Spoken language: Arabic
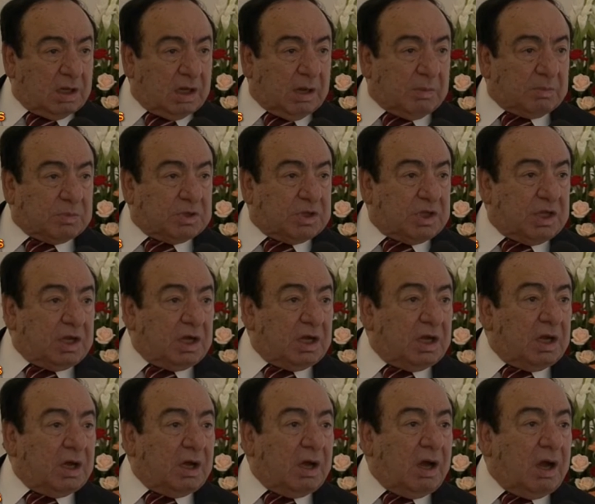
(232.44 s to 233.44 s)
عم يدير
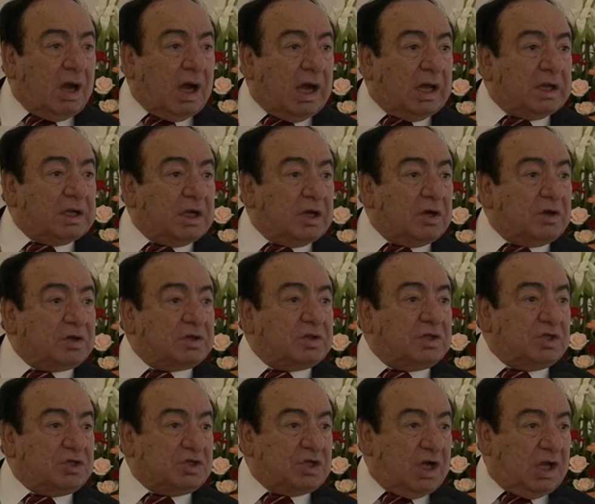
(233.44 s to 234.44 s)
لقاء عن
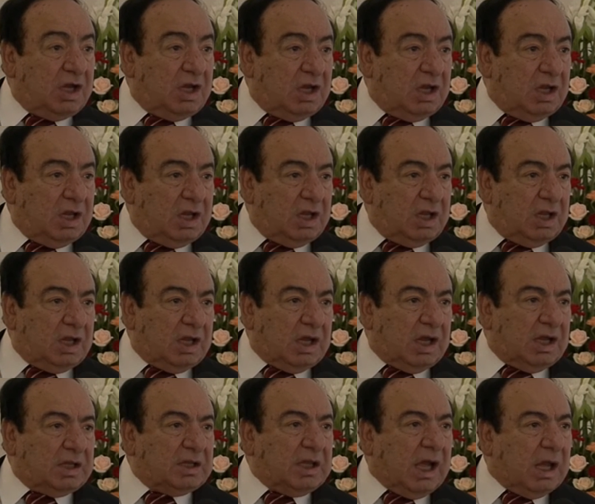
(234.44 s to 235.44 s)
الارتجال
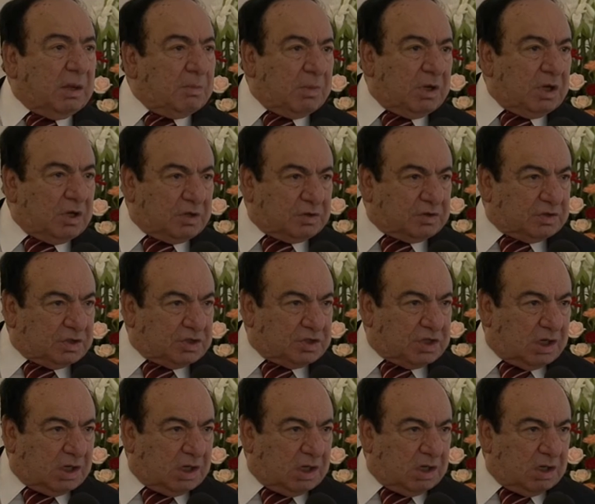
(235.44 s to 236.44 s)
هذا علم
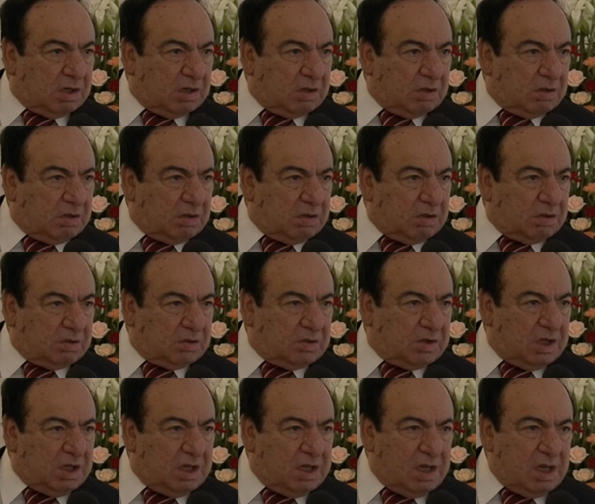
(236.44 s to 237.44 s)
الارتجال
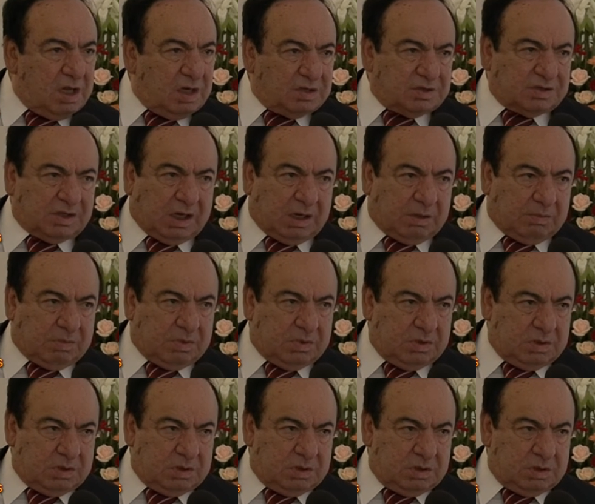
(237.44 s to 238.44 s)
كثير صعب
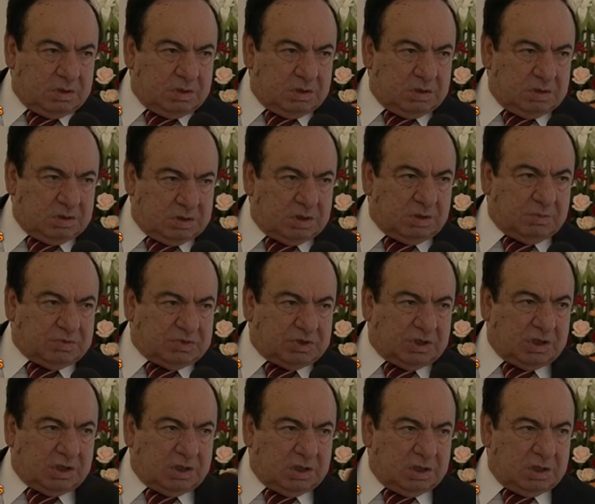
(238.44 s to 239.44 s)

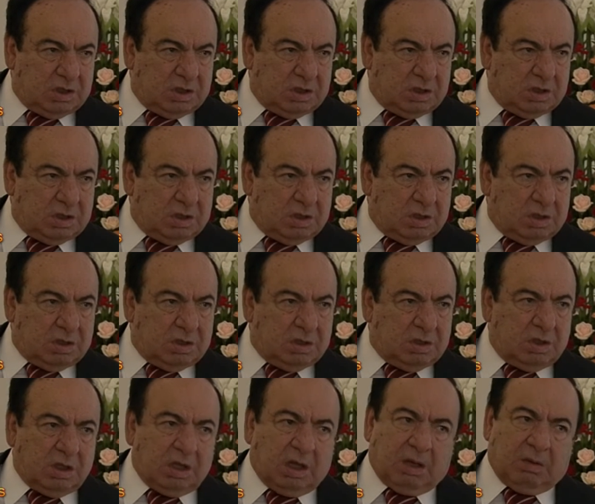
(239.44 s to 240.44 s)
صعب معلم في
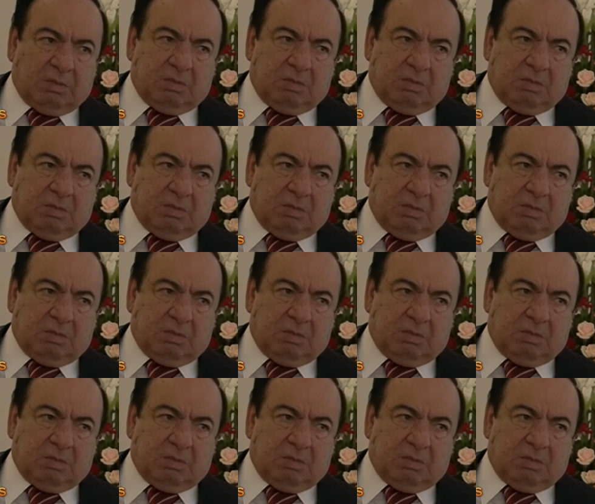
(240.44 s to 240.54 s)
هذا